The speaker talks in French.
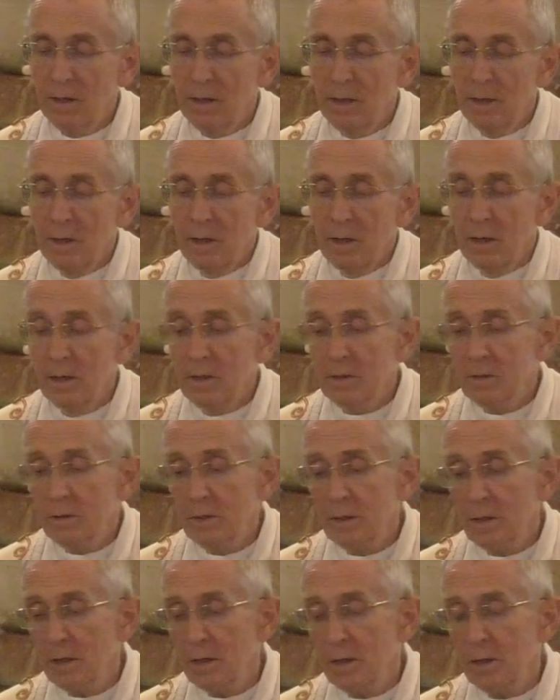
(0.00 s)
Et
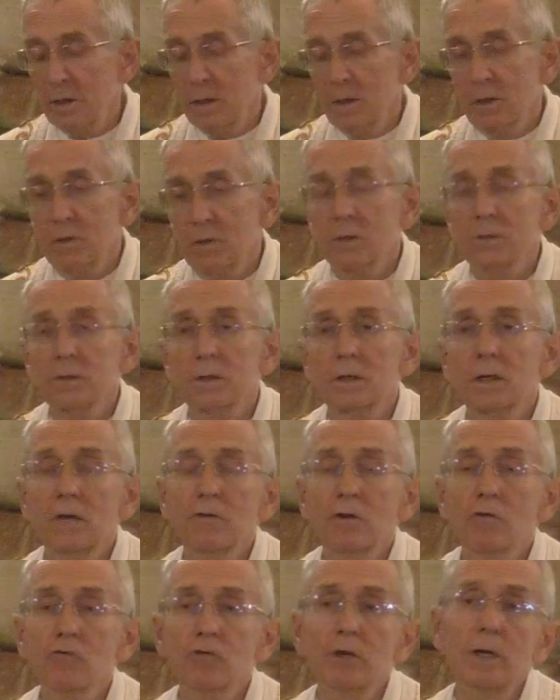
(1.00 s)
c'est dans cet
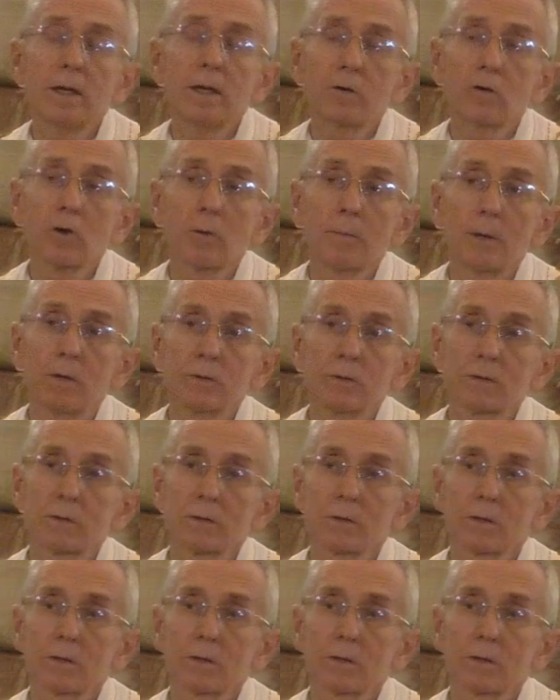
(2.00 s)
évangile, il commence